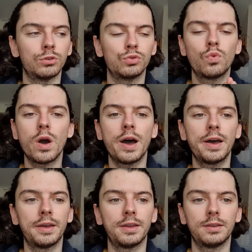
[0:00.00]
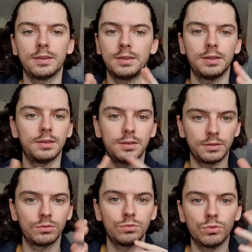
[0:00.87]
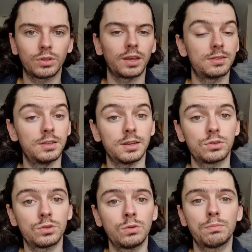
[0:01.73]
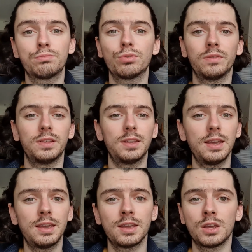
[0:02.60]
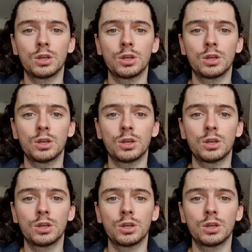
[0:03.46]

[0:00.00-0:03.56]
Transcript: joie et notre excitation pour éviter